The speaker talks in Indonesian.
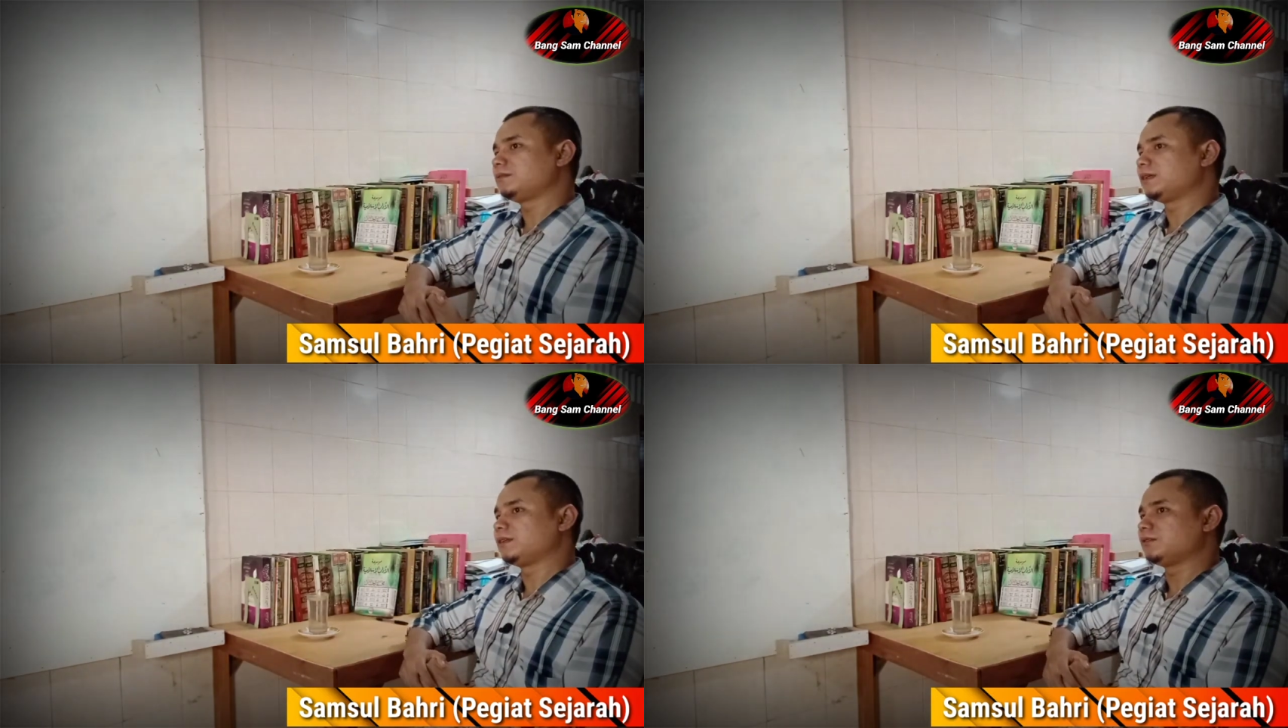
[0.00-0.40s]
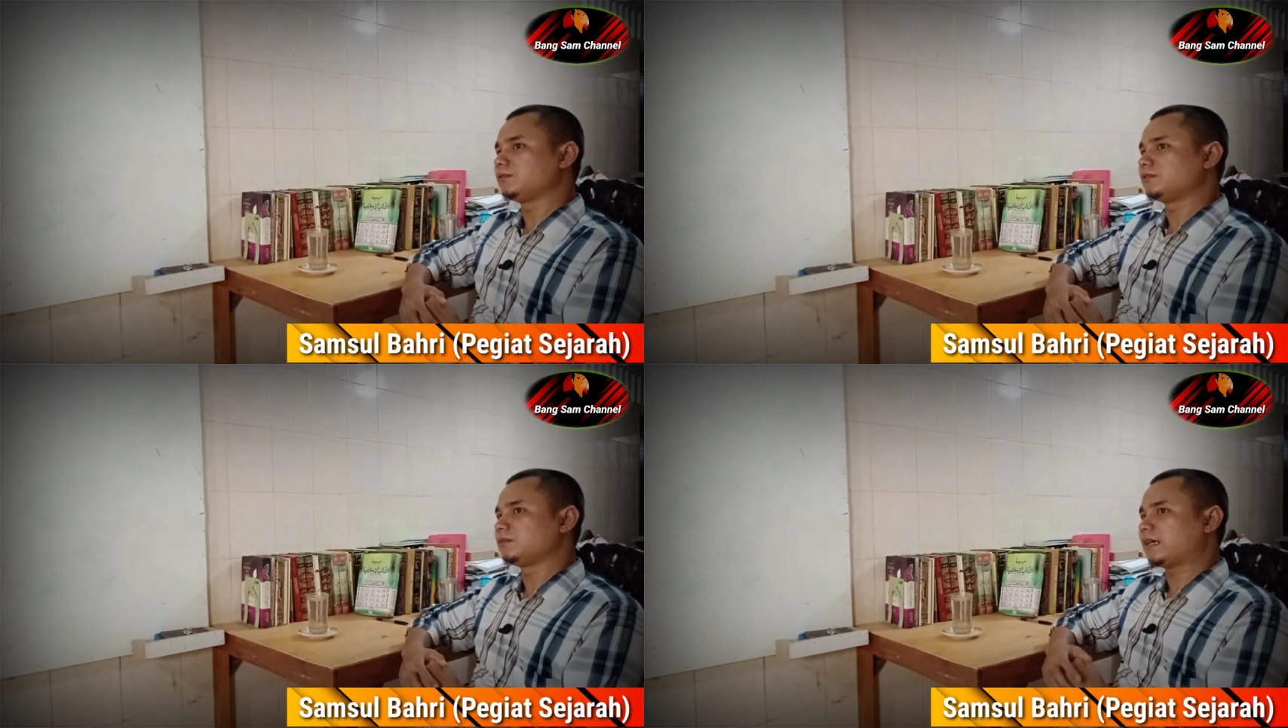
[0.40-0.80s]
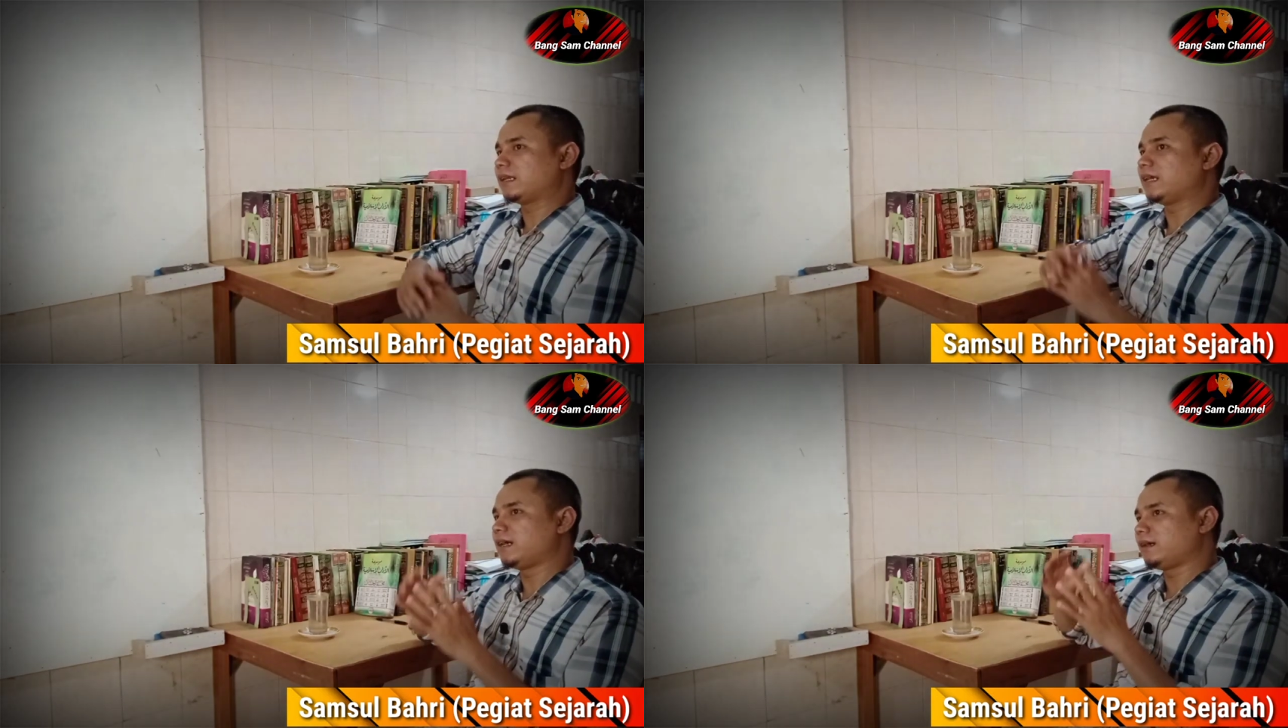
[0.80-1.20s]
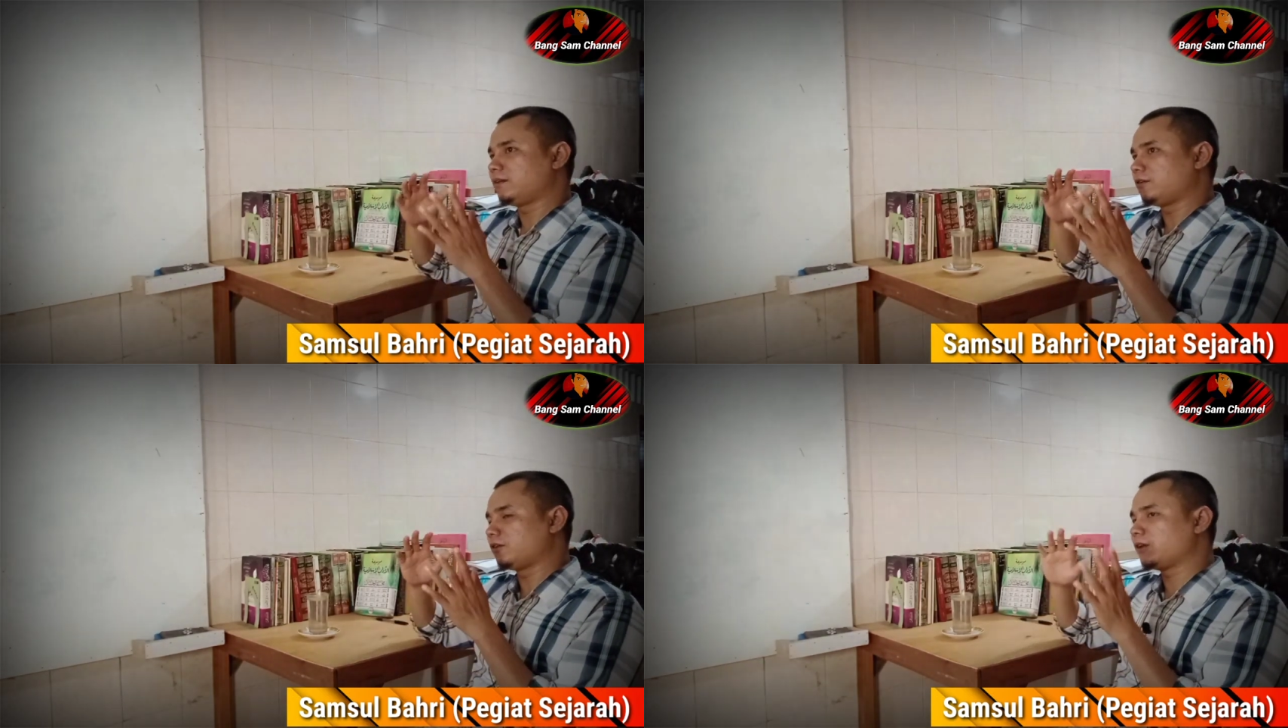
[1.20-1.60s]
begitu karena
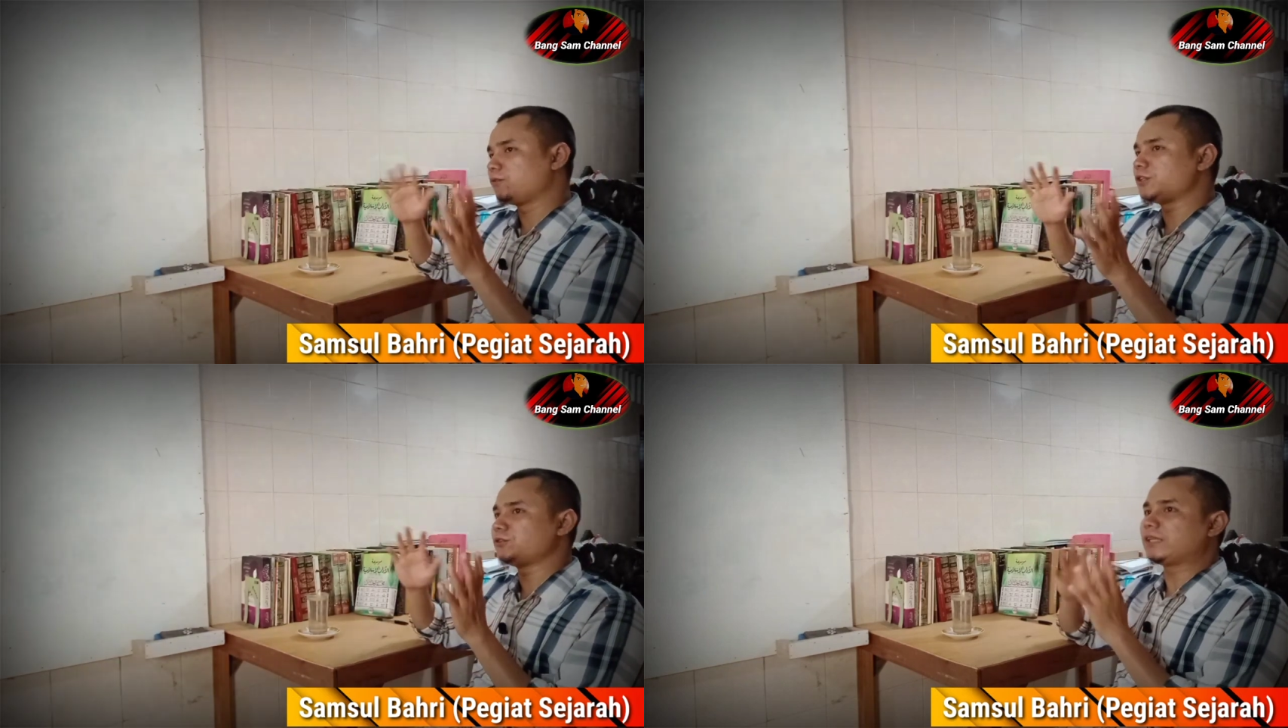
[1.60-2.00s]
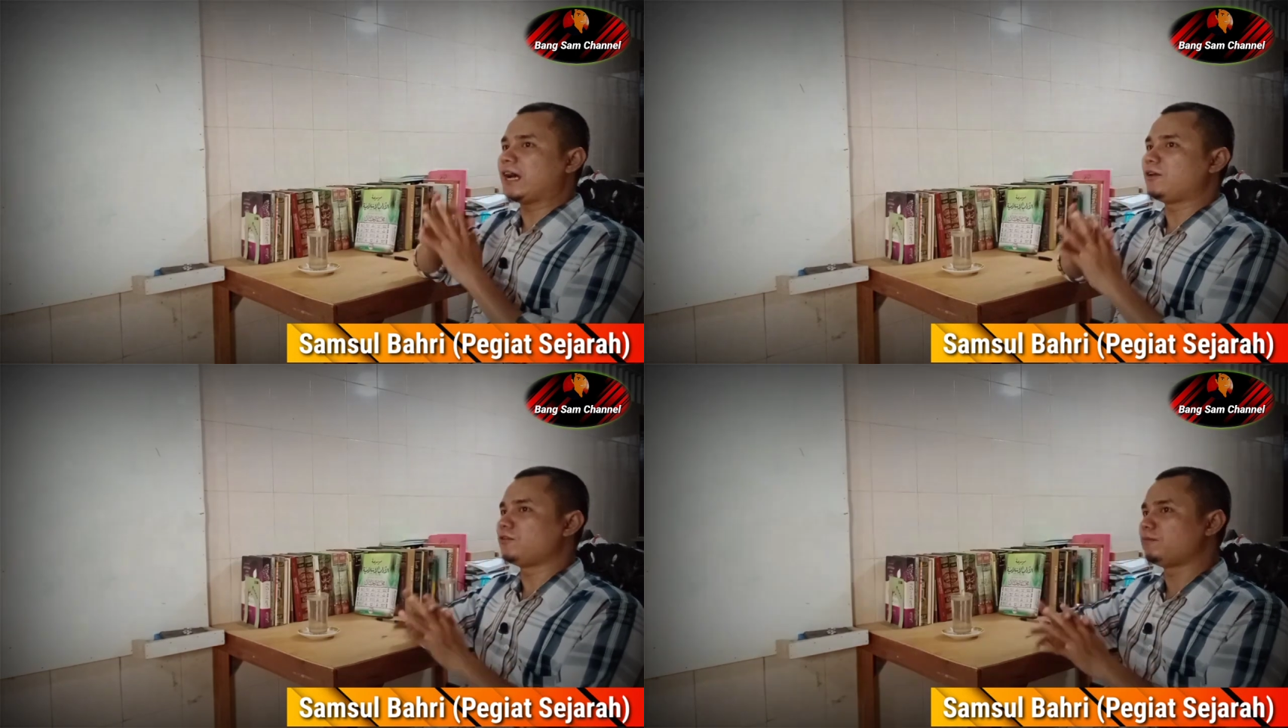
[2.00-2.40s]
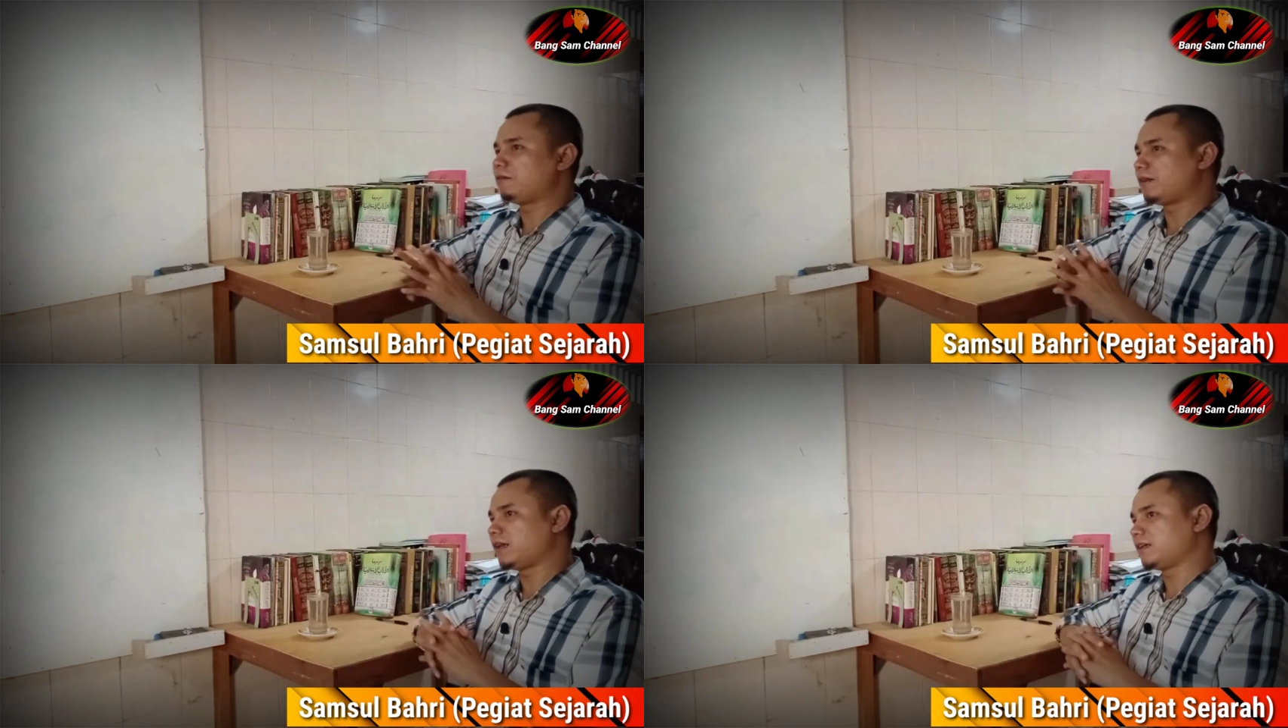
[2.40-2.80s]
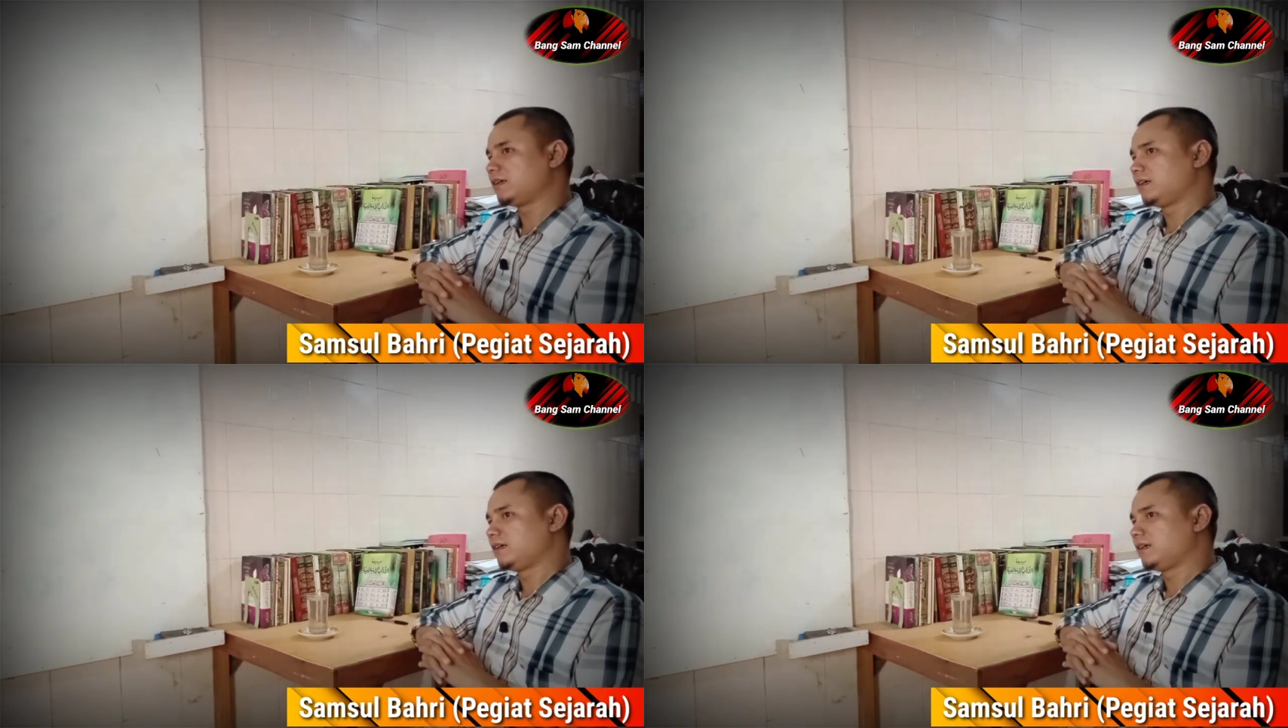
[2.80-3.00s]
orang UISU tahu bahwa